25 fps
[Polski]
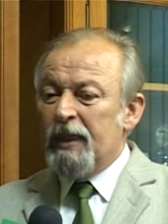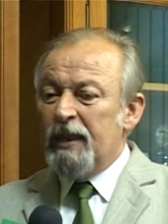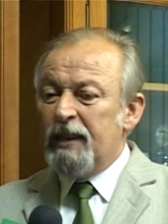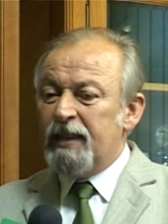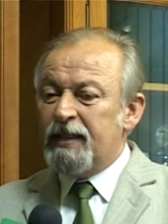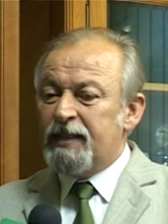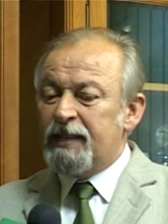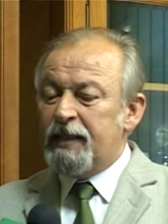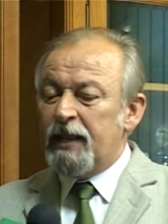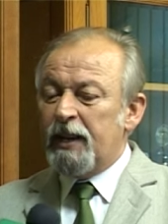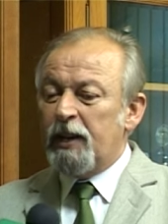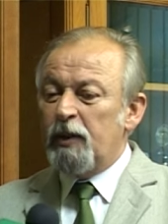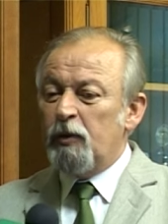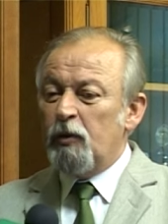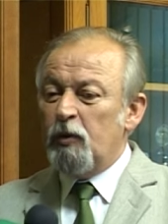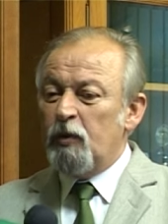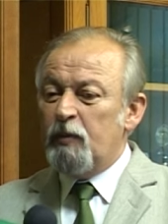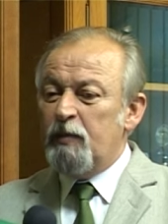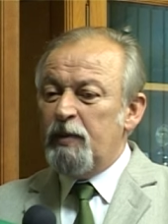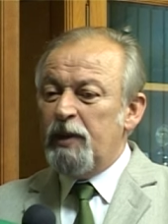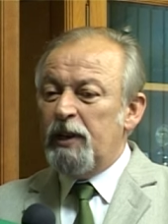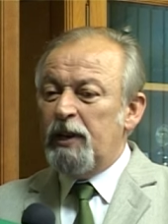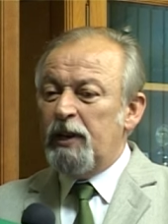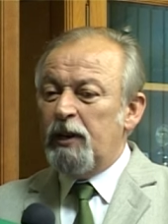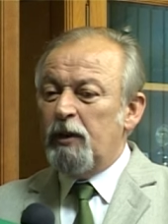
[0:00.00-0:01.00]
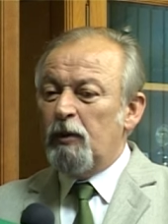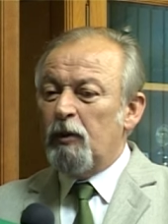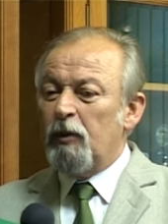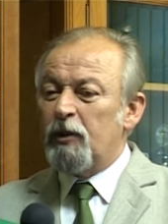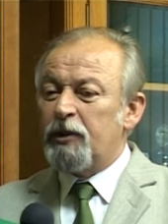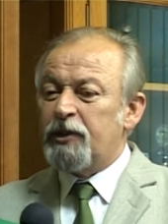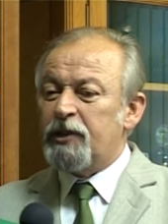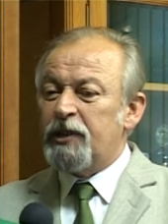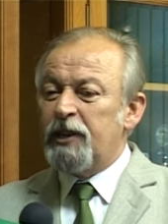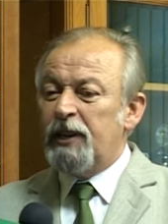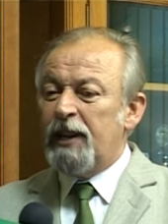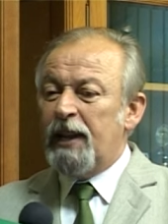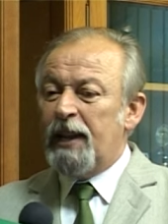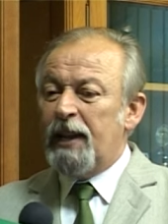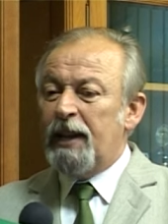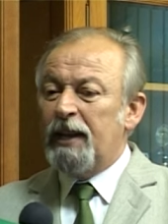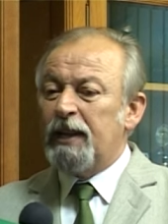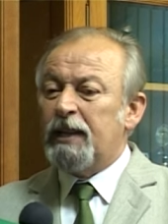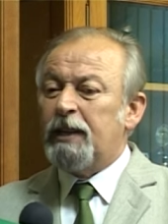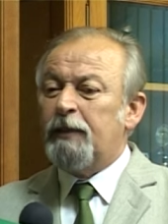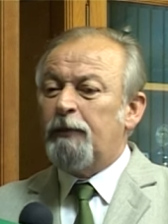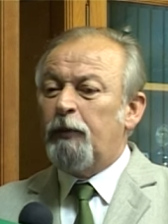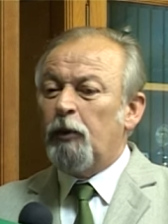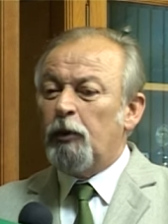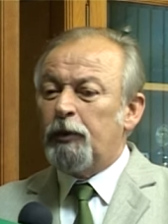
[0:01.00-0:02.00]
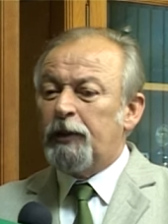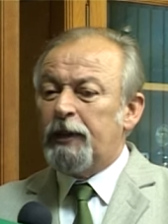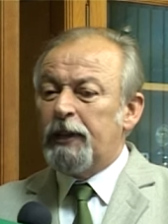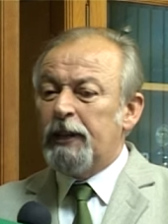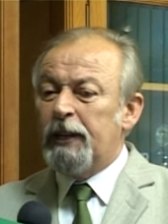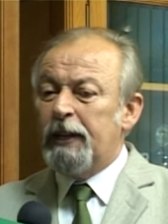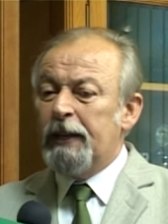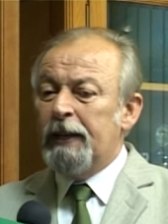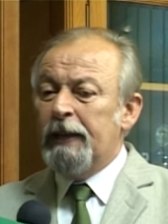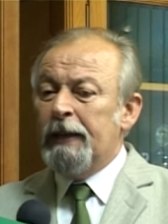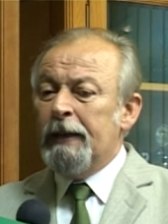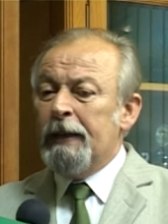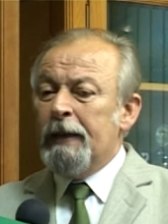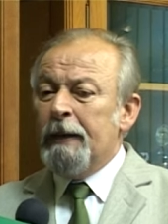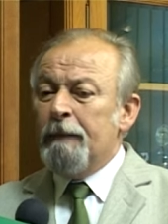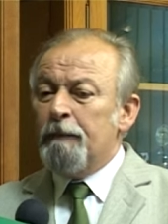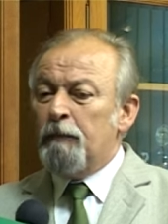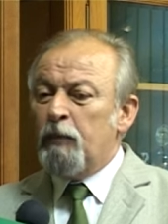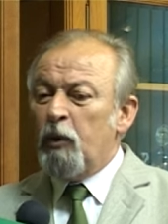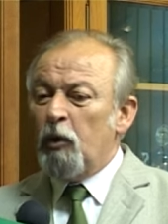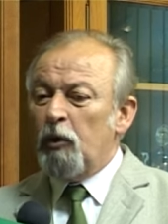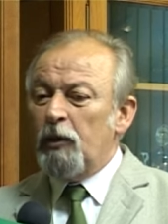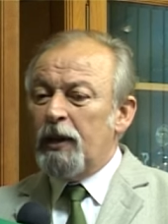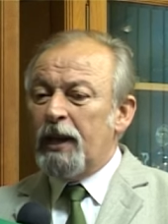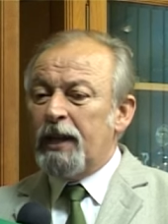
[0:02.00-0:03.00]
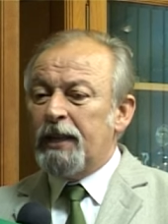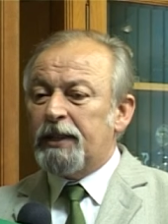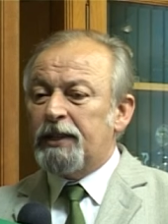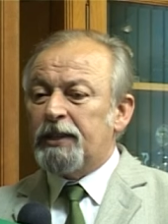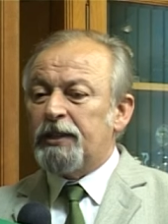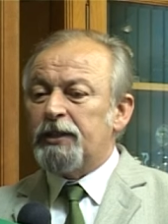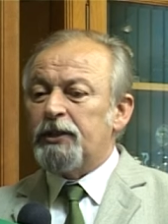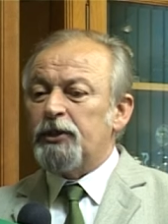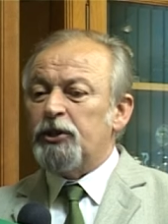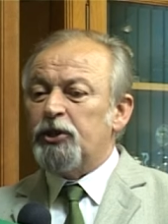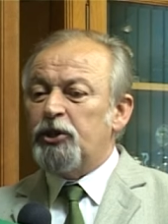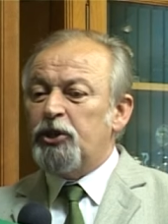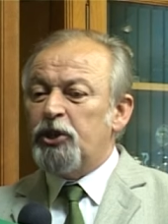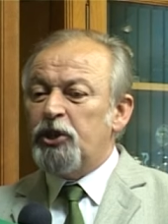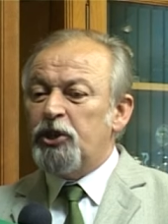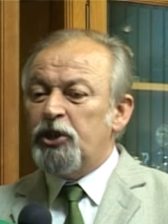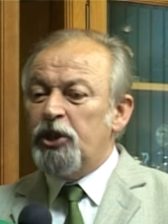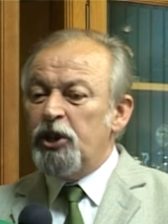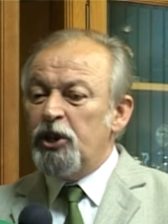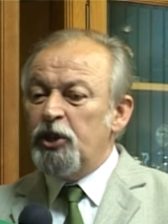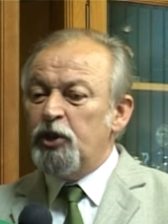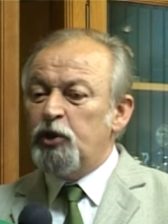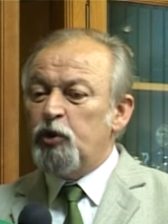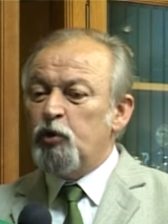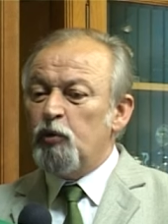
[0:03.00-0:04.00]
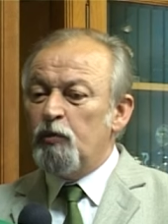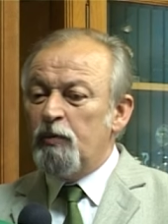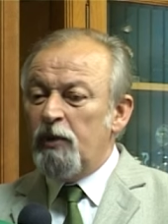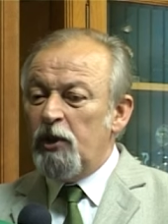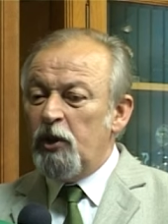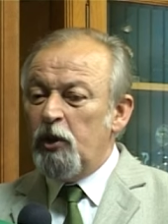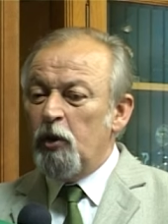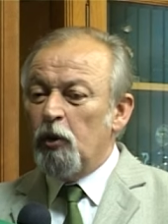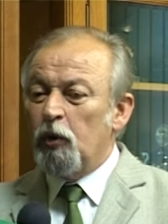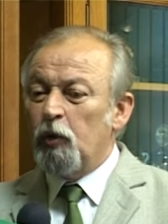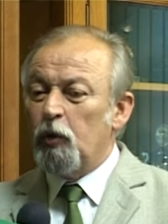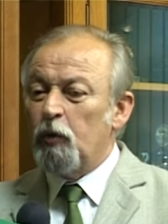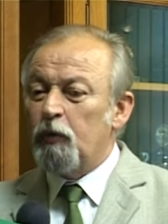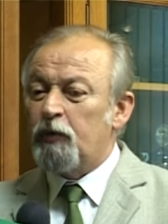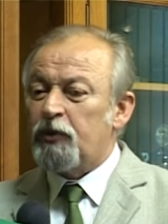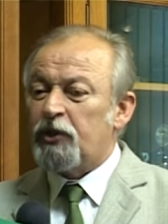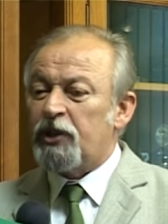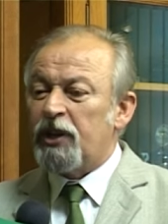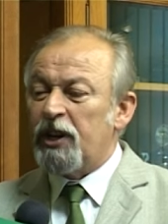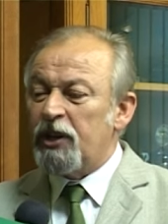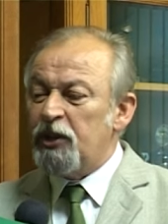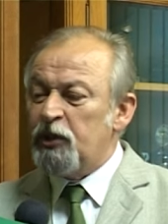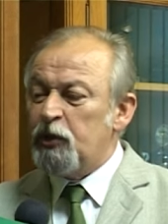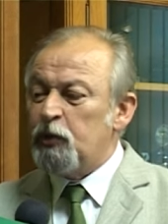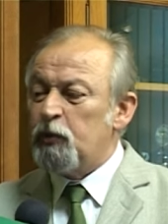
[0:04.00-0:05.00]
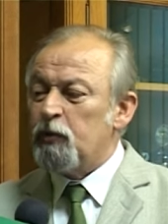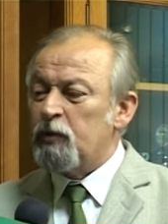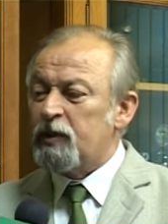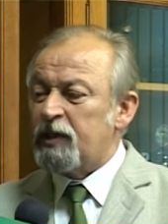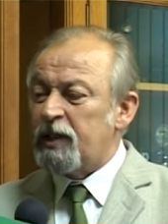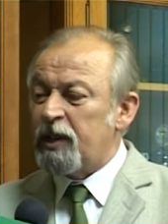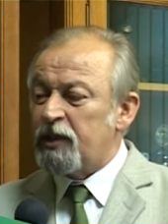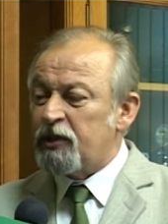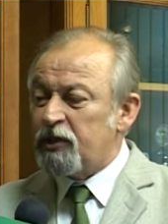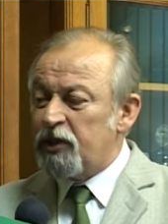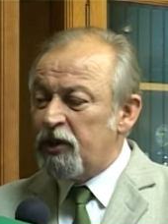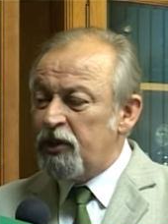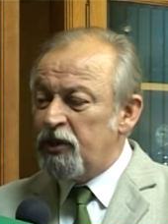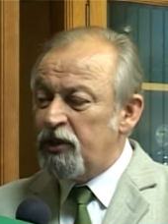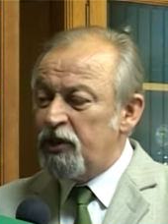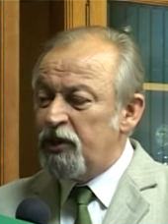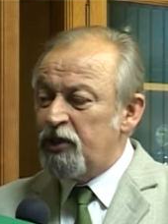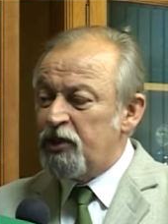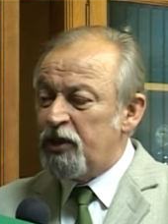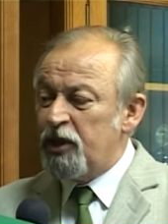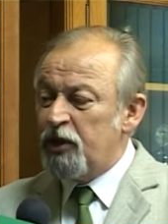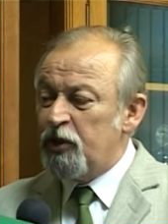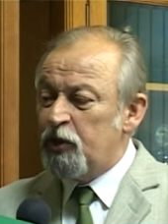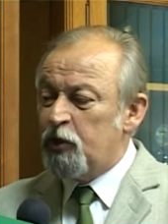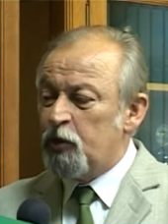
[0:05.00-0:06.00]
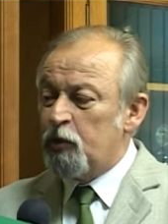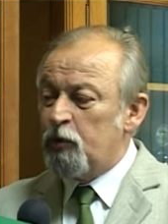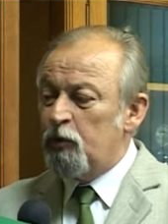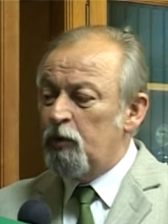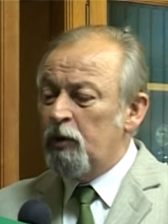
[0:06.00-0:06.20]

z terenu gminy Olczyna kwotę ponad 10 milionów 660